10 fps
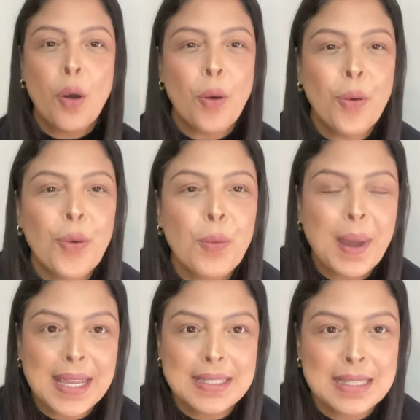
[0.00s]
um
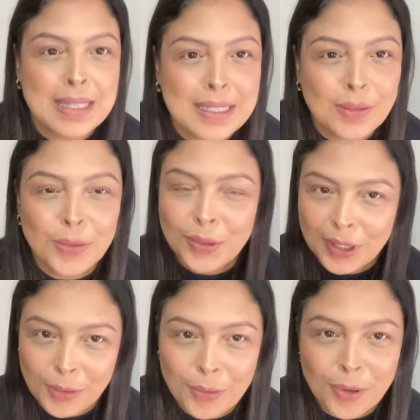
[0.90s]
mais lindo do
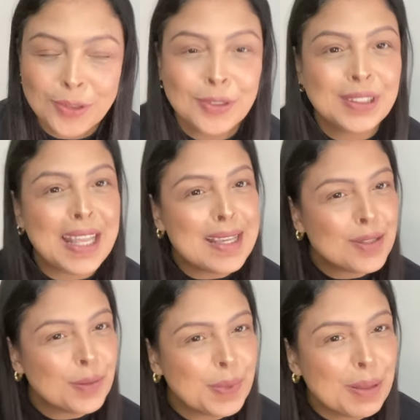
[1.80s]
que o outro,
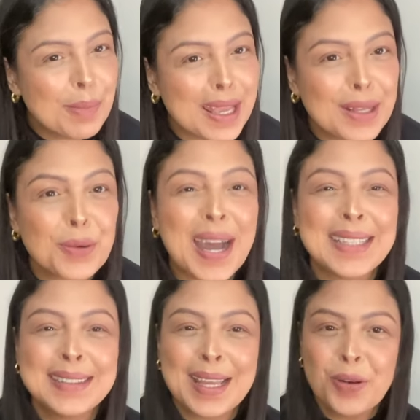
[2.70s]
desde o primeiro
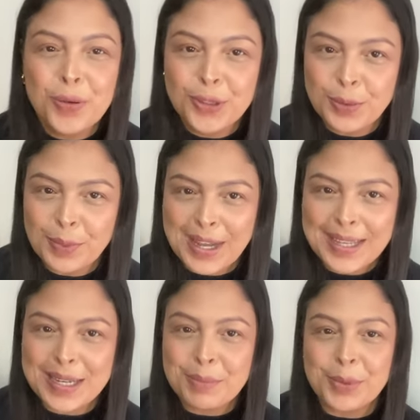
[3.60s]
até o último
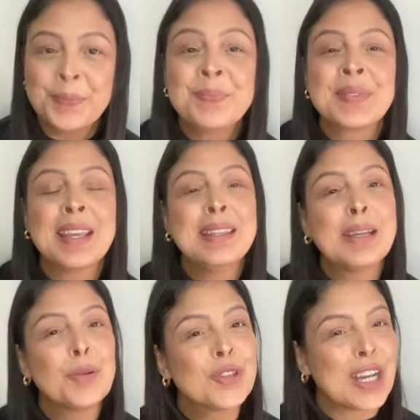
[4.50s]
garimpo.
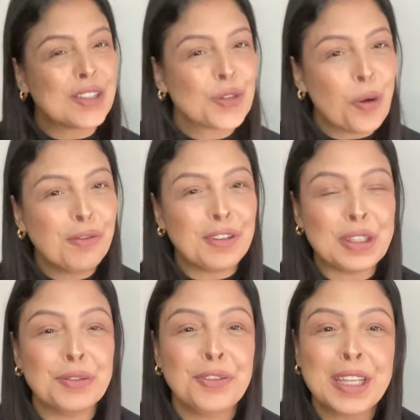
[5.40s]
Então já te
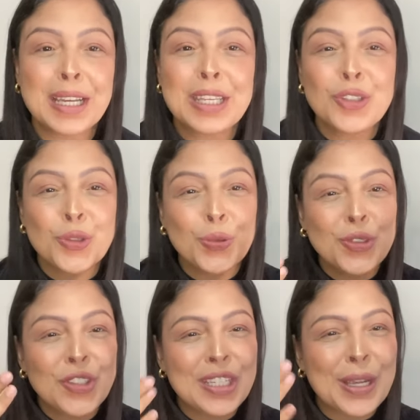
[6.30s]
convido, fica aqui
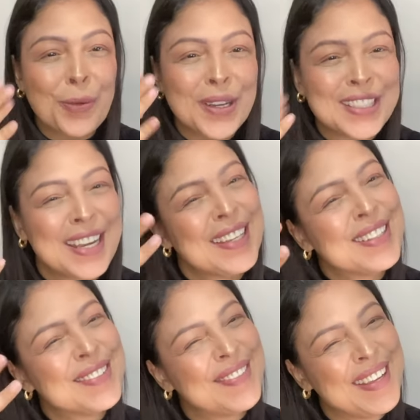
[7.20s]
juntinha com a
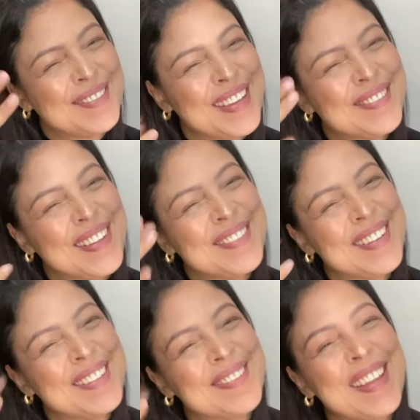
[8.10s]
gente, vem, vem, vem,
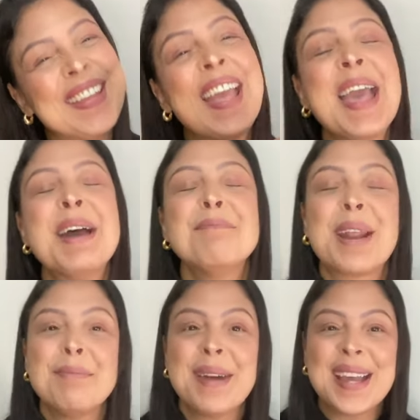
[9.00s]
vem, vem
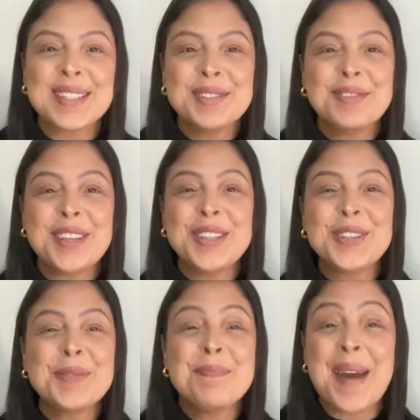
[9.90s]
para mais um
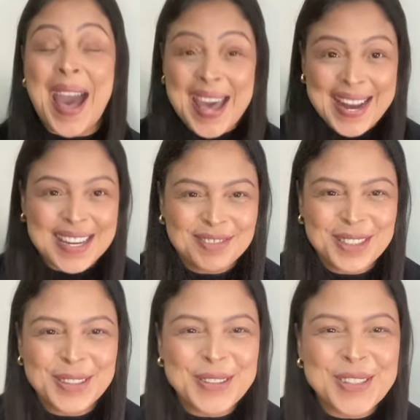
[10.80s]
vídeo
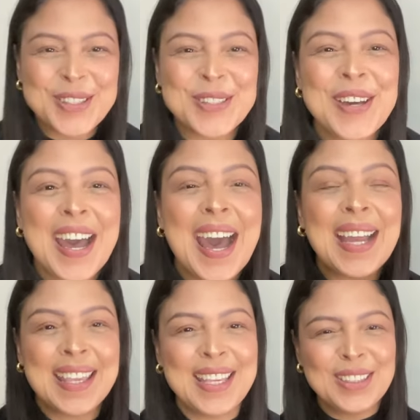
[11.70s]
maravilhoso
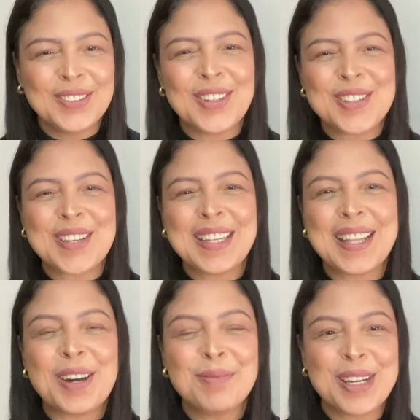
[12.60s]
aqui no nosso
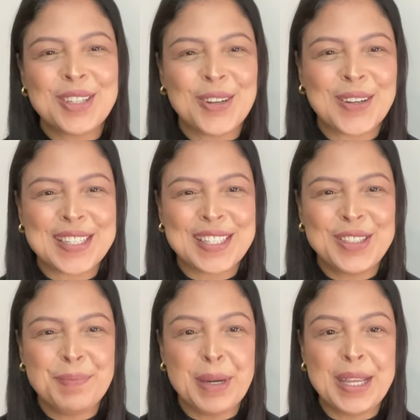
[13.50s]
canal Brechó Casa é
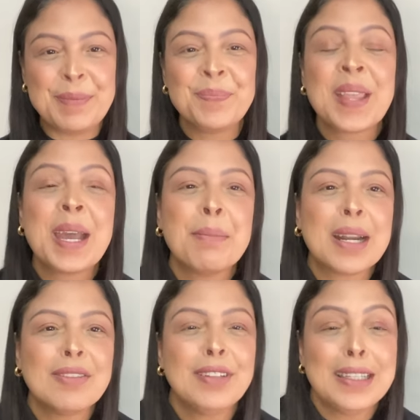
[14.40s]
de Mãe
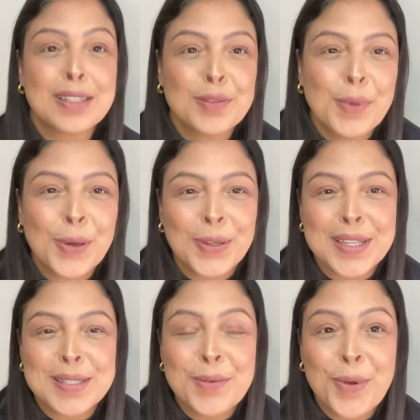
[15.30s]
maravilhindas do meu
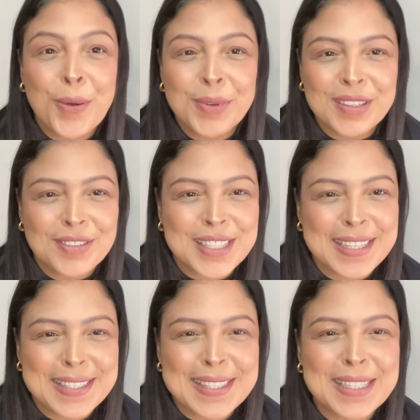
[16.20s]
coração, como que
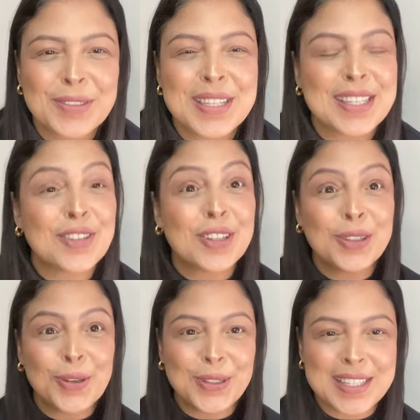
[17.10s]
vocês estão? Desejo que
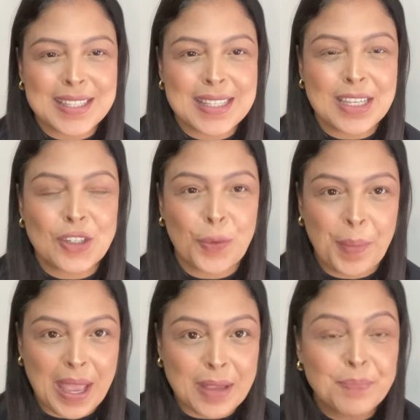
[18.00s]
todas estejam
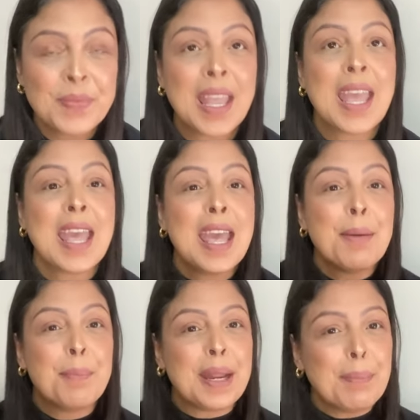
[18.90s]
bem.
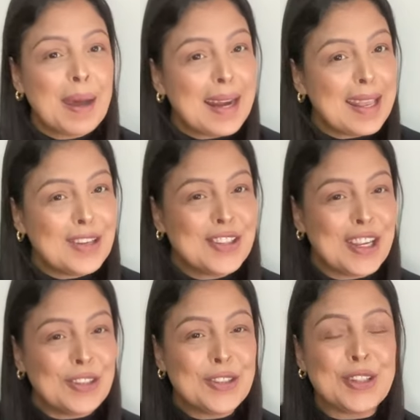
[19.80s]
Preparei,
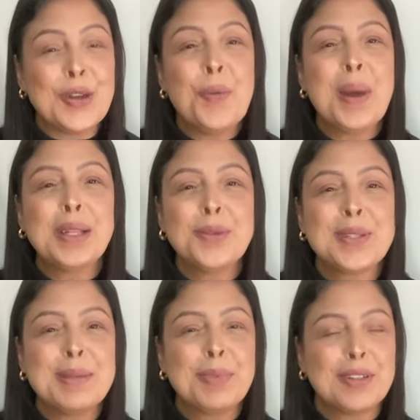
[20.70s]
gente, uma
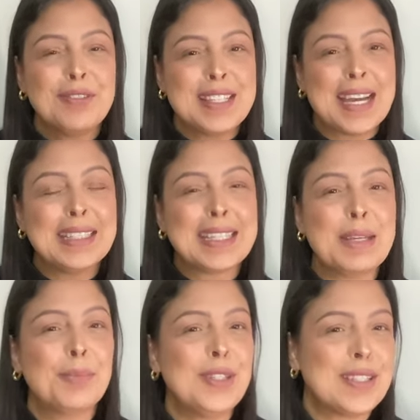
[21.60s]
luz improvisada aqui,
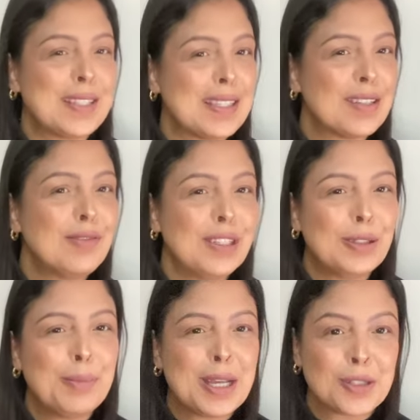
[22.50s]
por isso que vocês estão vendo
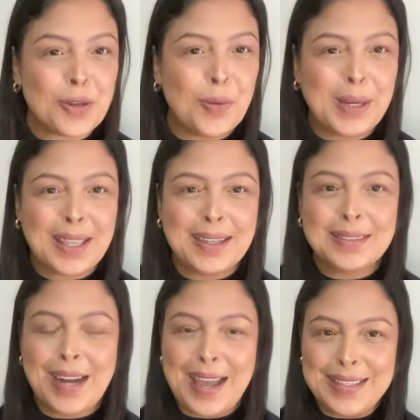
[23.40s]
a minha sombra aqui
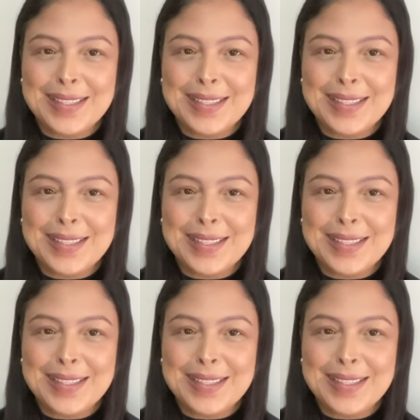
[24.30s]
atrás.